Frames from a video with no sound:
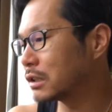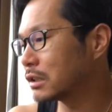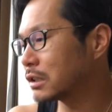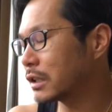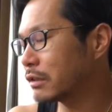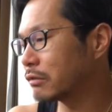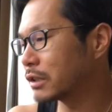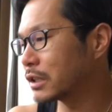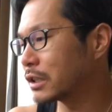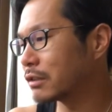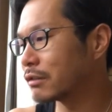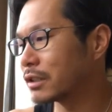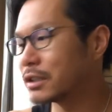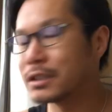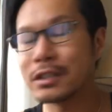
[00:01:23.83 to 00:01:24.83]
最後に来た
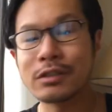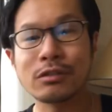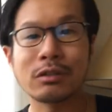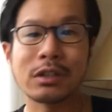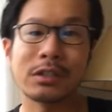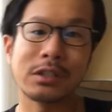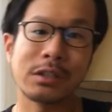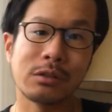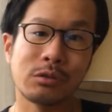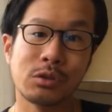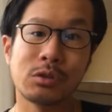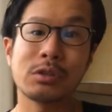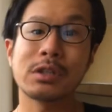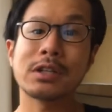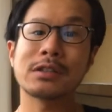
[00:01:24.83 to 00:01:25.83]
のが2018年の
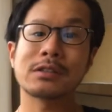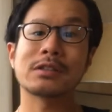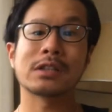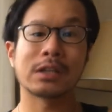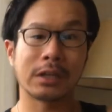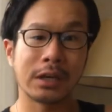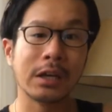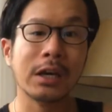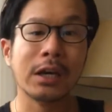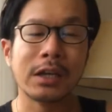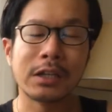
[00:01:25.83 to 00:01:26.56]
12月で、